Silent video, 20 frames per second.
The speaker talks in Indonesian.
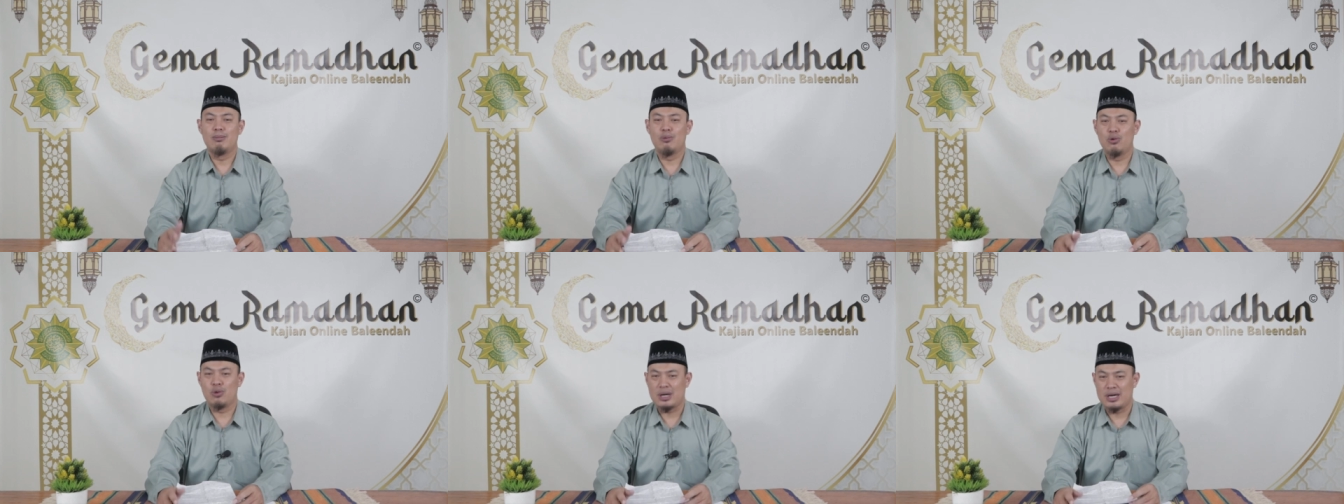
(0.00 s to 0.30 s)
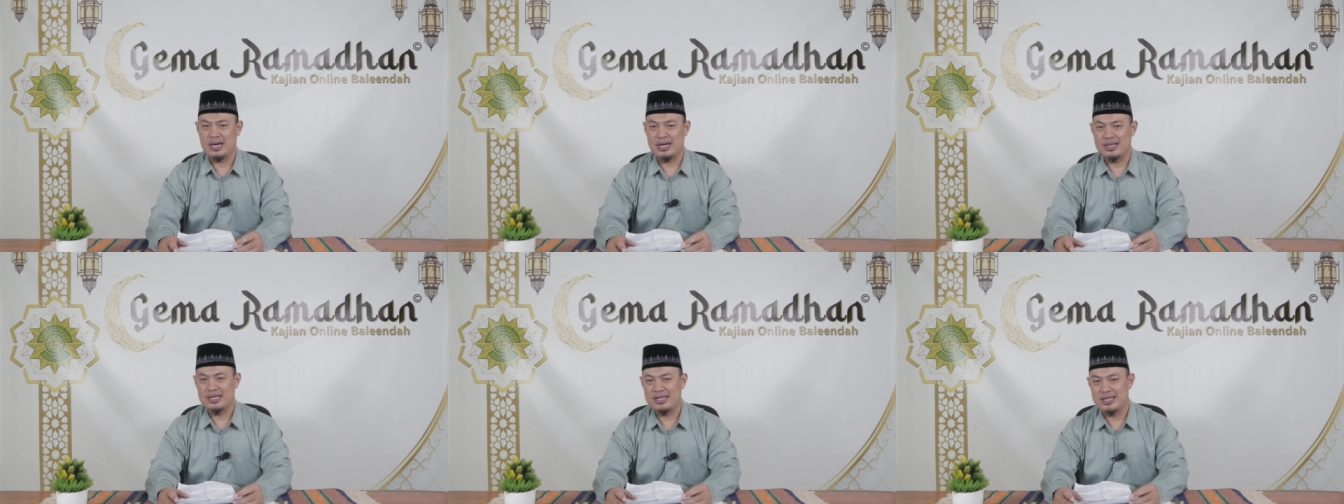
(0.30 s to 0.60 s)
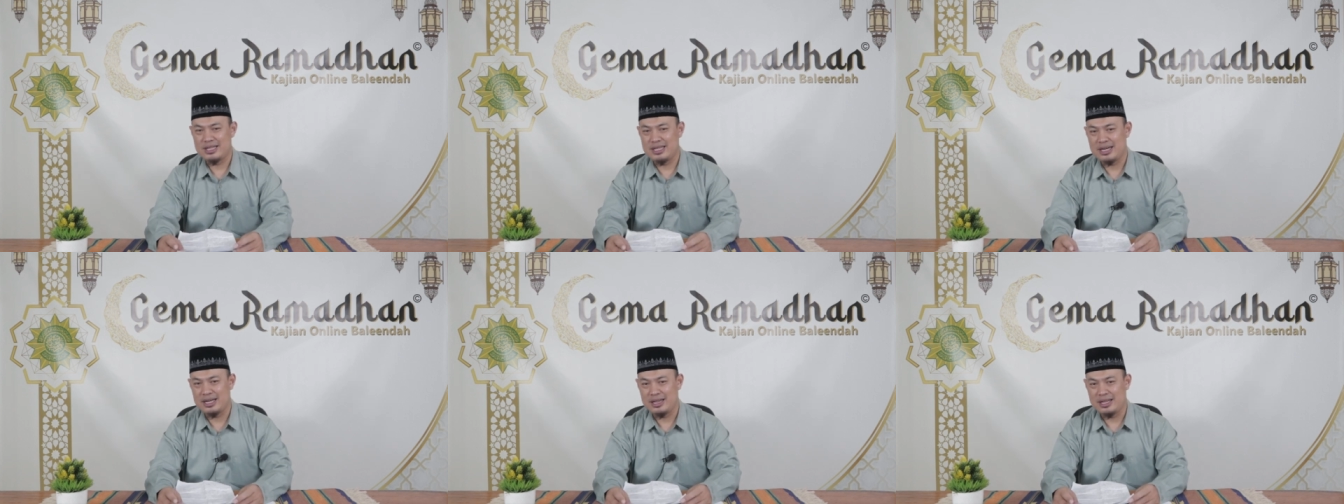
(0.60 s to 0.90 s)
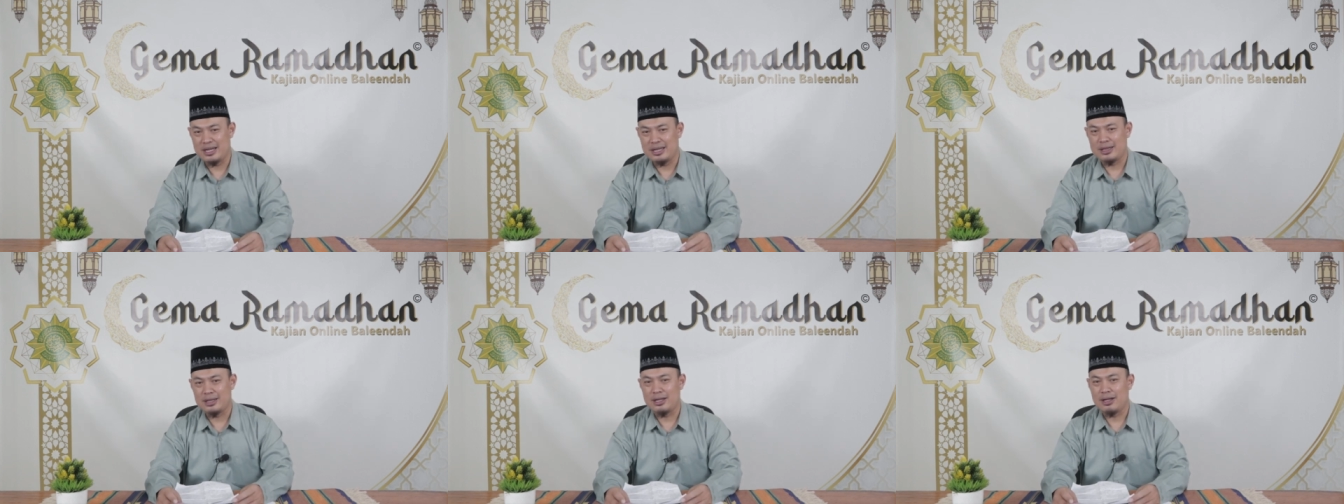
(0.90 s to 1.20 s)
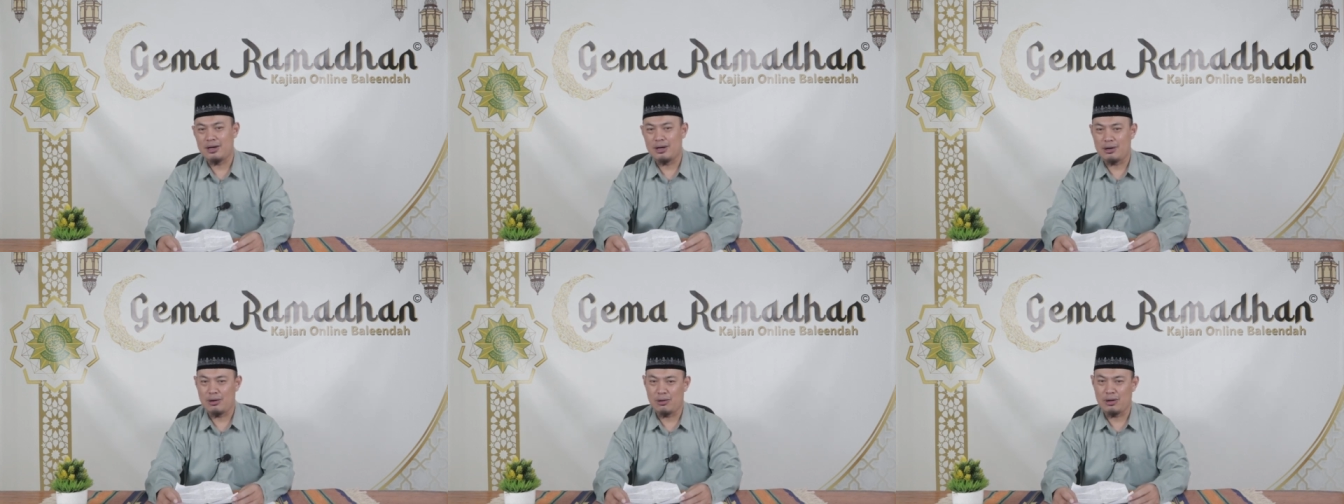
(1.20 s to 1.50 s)
bukan
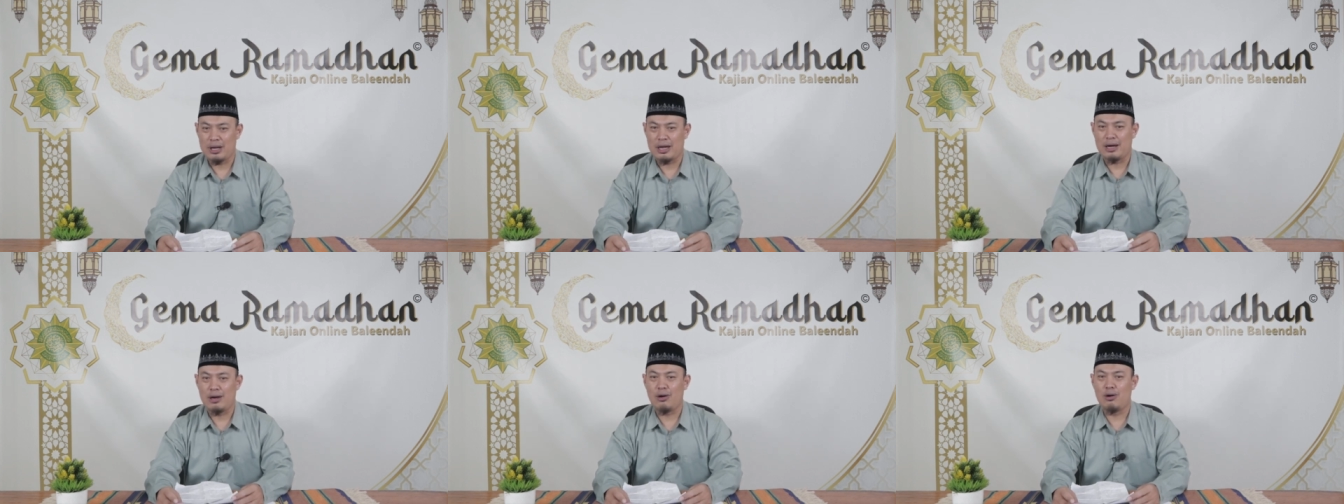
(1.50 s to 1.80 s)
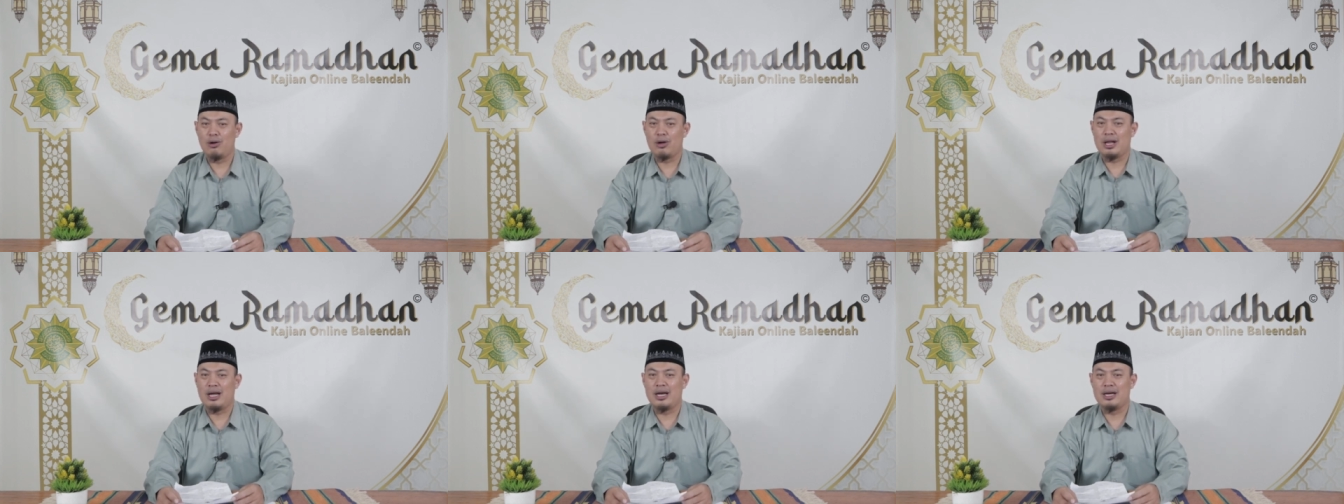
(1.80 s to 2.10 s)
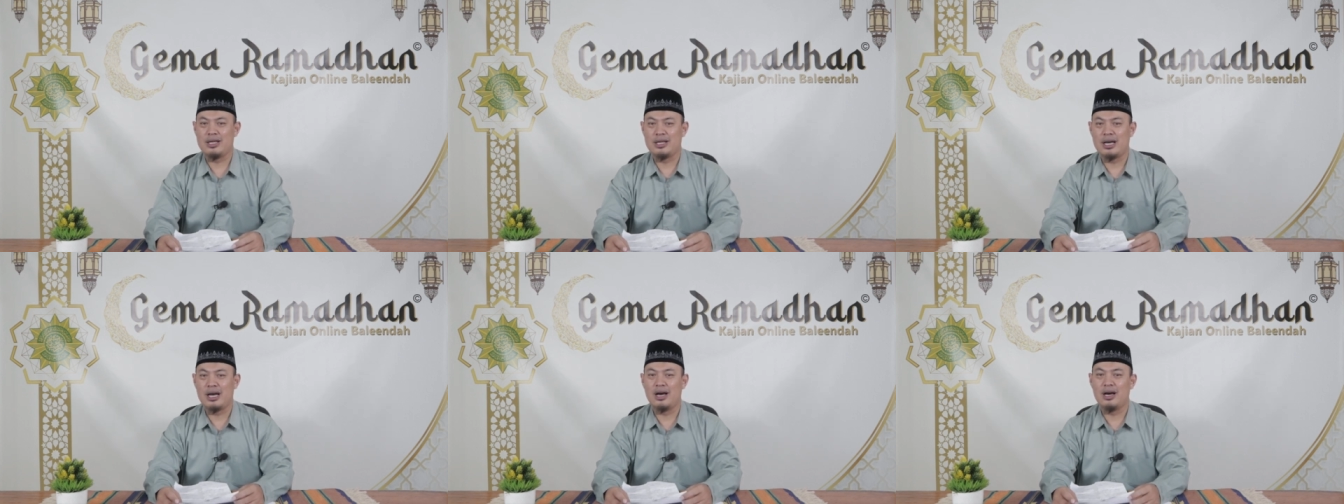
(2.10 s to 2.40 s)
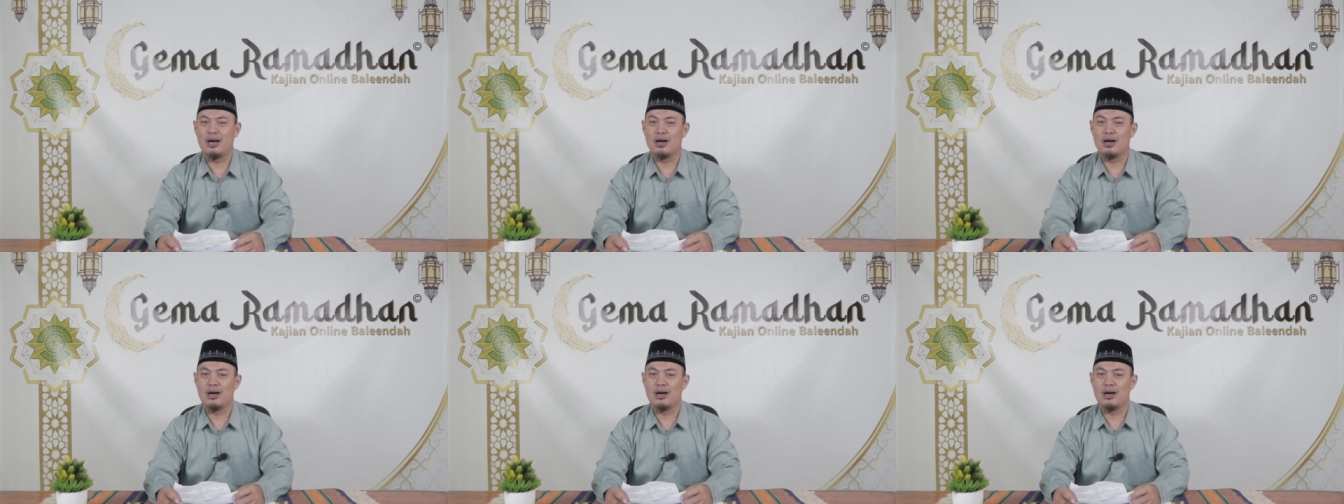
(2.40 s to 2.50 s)
jalan orang-orang yang